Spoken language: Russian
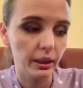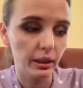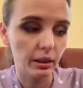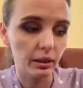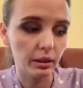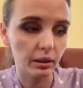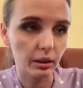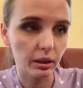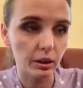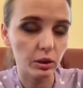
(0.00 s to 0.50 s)

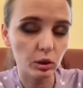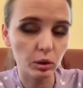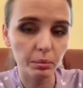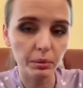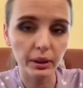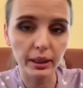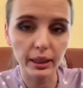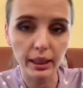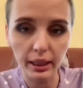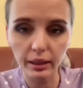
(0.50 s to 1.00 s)

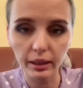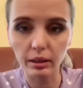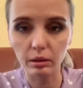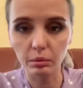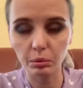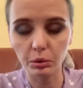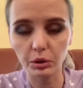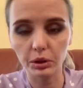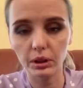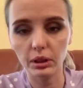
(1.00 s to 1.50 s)
особенно коры
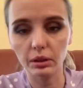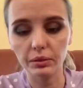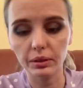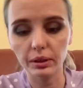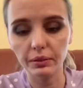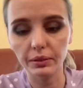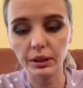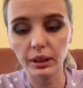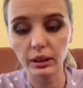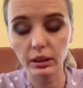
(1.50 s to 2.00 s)
надпочечников
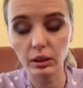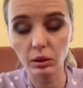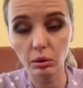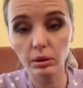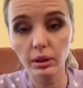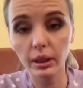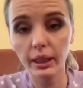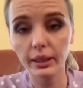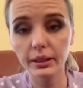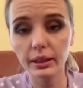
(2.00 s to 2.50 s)
со всех
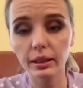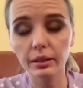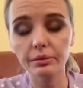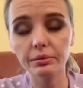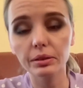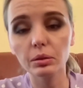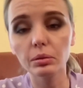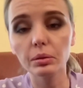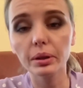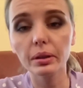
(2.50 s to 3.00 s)
сторон, хотя
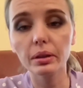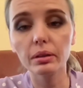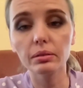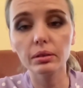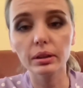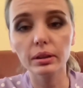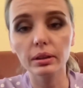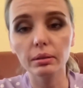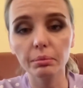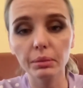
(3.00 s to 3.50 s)

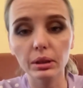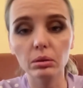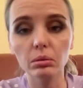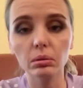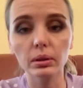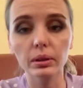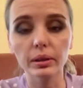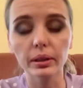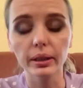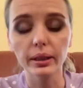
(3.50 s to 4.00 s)
фигурировала и
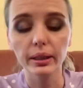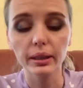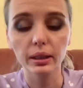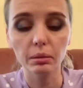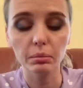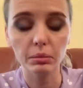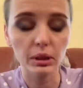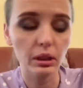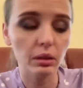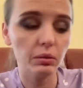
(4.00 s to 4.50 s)
медула,
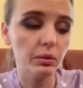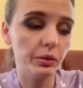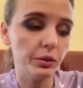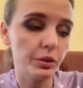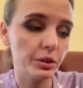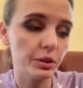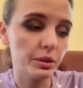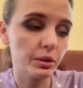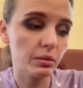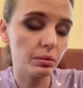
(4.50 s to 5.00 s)
мозговое
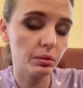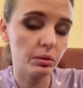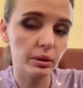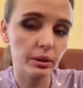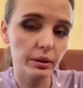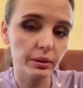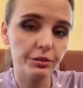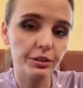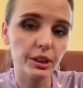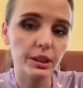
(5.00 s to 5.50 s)
вещество
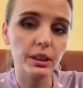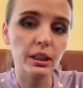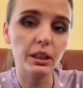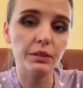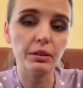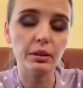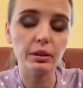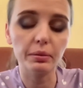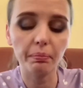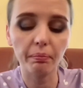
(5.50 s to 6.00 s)
да, в
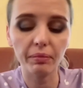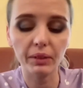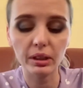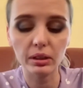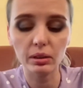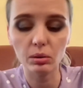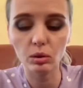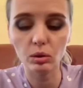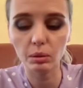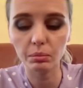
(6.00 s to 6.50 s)
составе
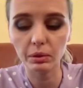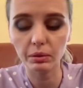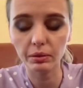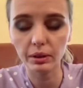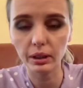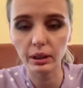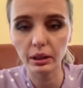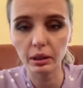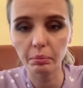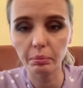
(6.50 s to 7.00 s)
синдрома
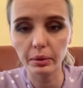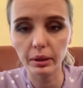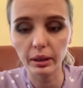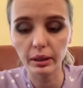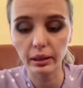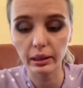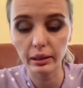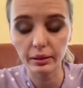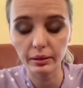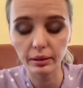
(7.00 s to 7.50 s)

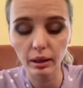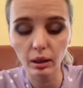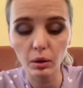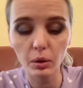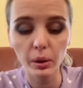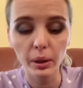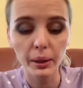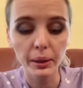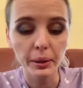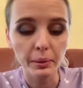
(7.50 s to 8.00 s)

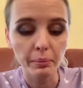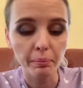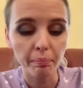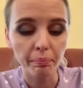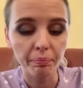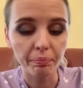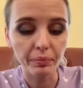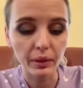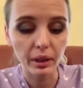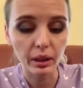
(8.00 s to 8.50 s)
Фанхипеля-Линдау.
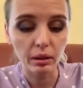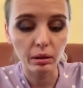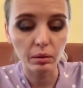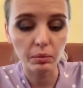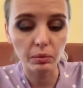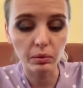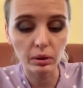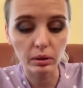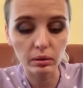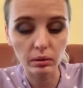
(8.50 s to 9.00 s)

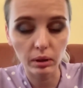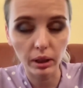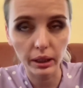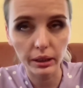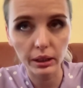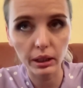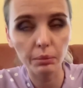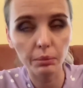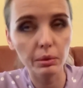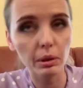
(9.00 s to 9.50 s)

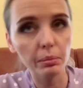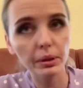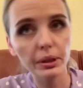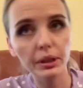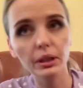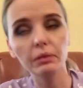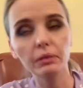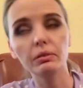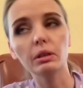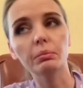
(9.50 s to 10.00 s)
Хотела бы
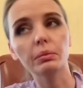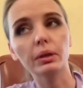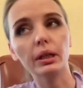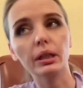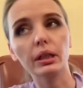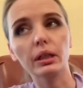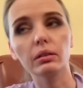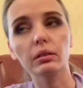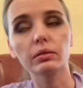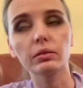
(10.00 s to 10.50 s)
обратить
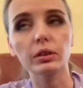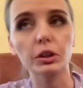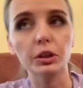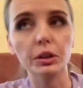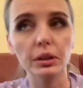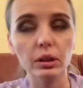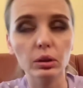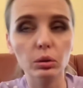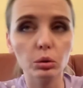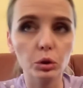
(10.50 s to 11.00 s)
внимание
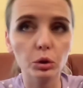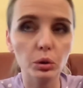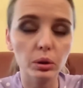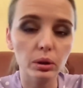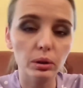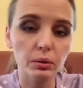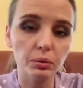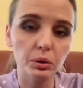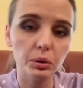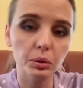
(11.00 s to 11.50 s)
ваше на то, что
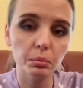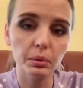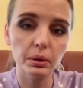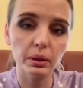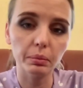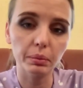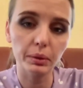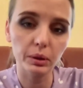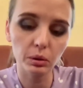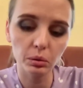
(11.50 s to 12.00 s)
это все
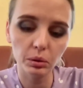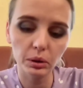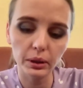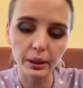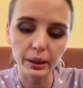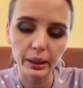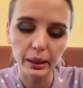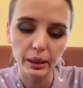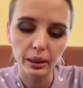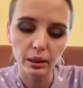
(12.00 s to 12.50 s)
было, по
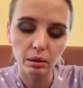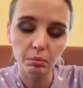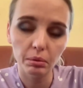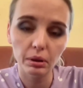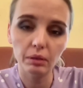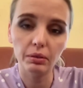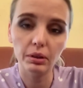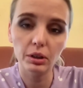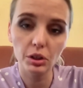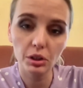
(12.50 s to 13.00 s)
сути,
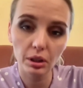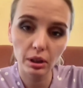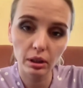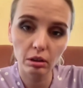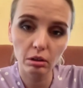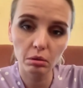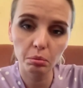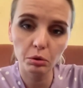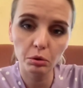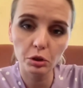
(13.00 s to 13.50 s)
первичная
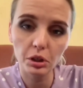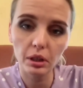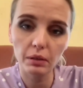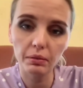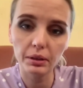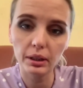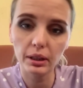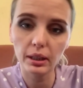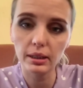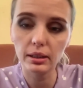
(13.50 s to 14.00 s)

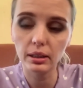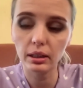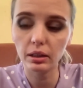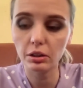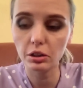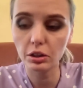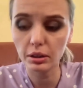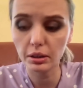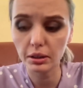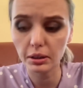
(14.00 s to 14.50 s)
надпочечковая
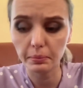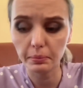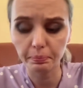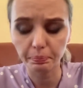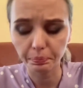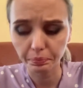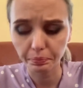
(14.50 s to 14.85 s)
недостаточность